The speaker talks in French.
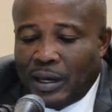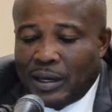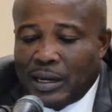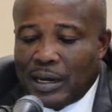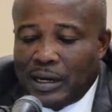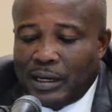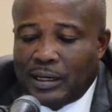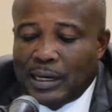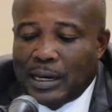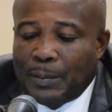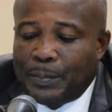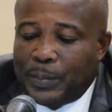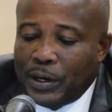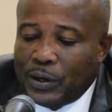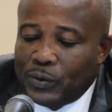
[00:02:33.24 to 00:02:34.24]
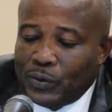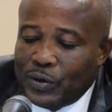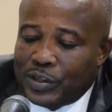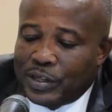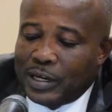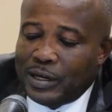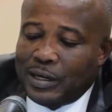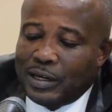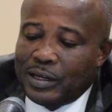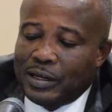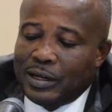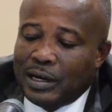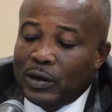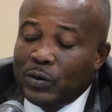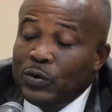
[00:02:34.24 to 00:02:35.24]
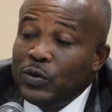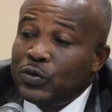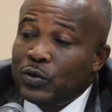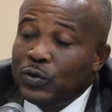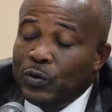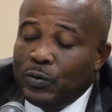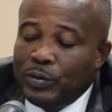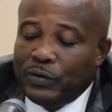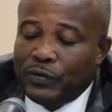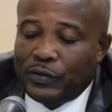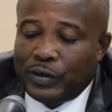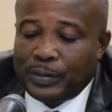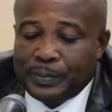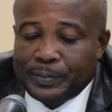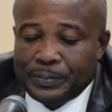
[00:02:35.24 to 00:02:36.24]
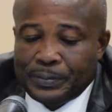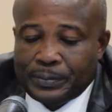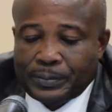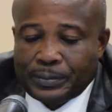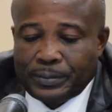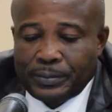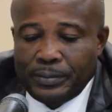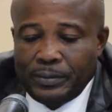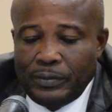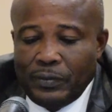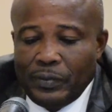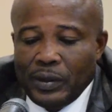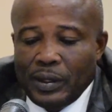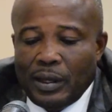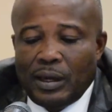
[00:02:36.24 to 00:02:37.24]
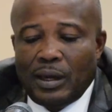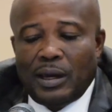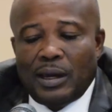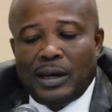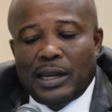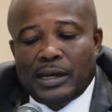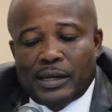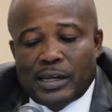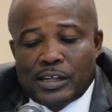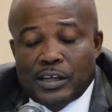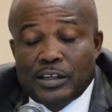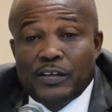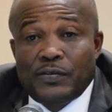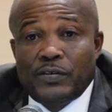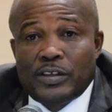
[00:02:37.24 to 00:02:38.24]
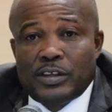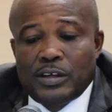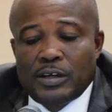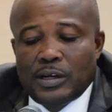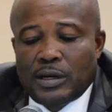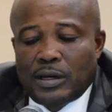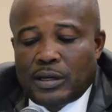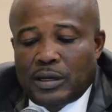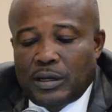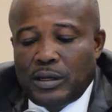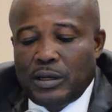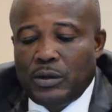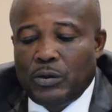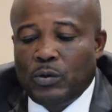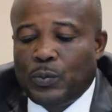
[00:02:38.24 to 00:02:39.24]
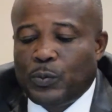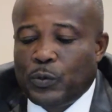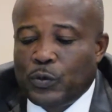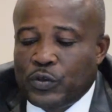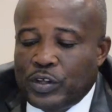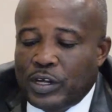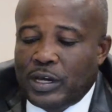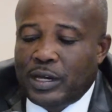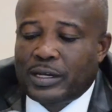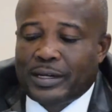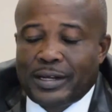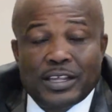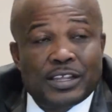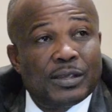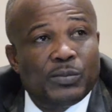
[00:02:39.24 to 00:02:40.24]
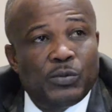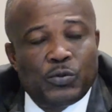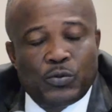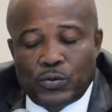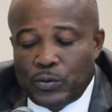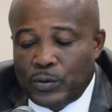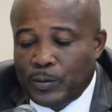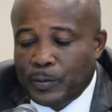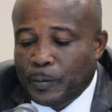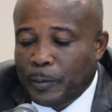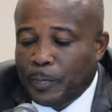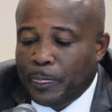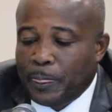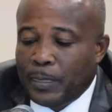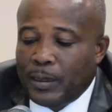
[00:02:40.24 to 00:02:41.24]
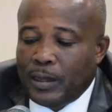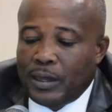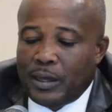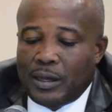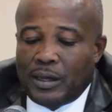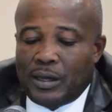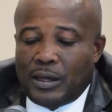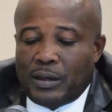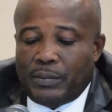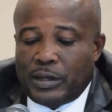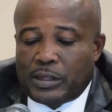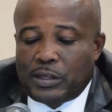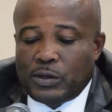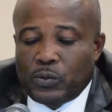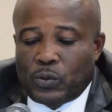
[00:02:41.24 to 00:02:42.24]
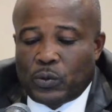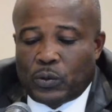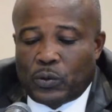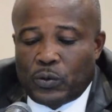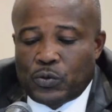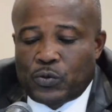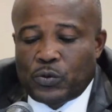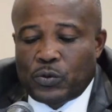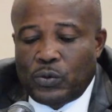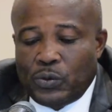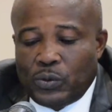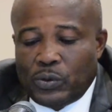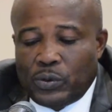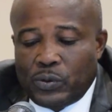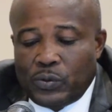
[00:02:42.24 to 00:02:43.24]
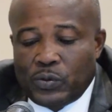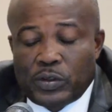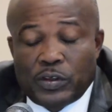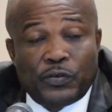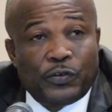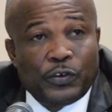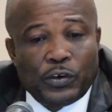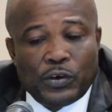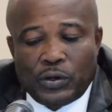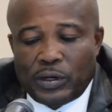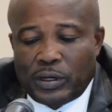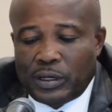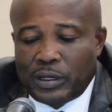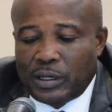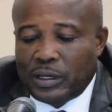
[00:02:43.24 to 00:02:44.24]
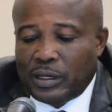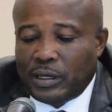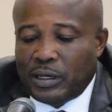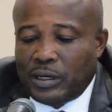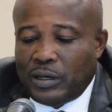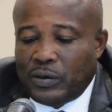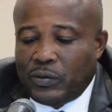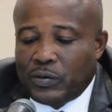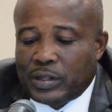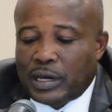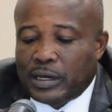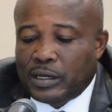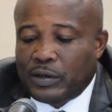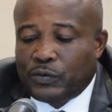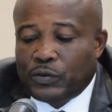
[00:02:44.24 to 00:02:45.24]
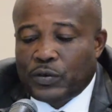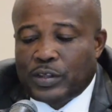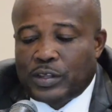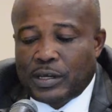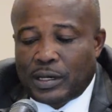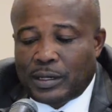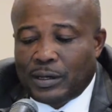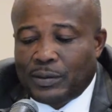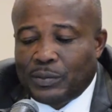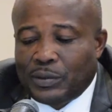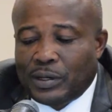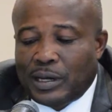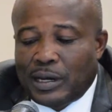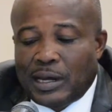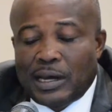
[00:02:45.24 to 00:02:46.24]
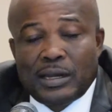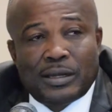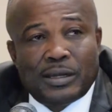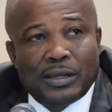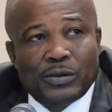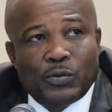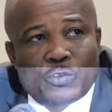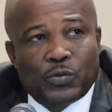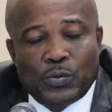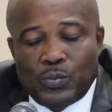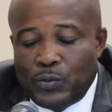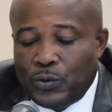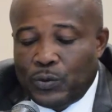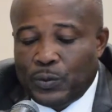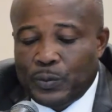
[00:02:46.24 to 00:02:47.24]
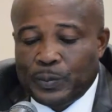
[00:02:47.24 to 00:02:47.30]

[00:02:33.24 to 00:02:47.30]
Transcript: d'arrêter la perte de cette dernière à l'horizon 2020. La tâche est difficile et le projet est très ambitieux. Mais si nous conjuguons nos efforts nous arriverons certainement à atteindre ce but.